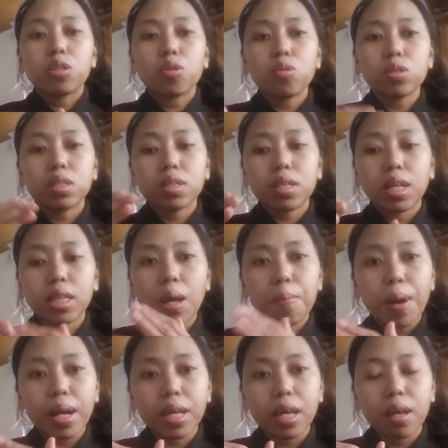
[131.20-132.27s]
terus kita
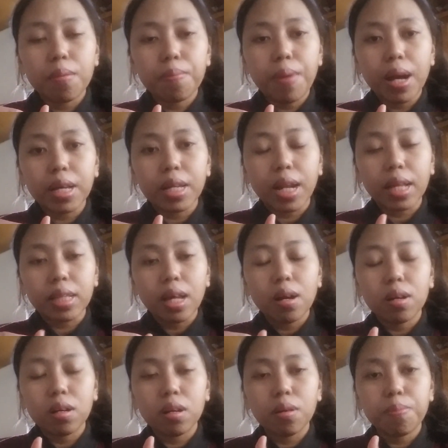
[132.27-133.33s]
bagi bagi rata
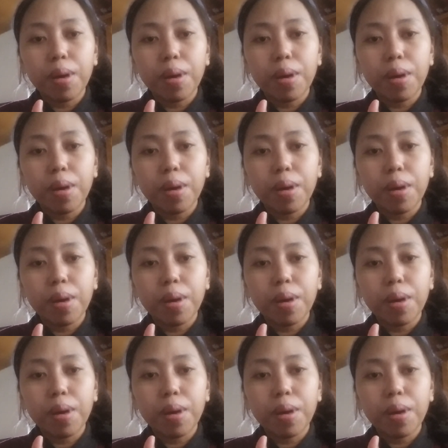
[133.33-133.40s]
eh,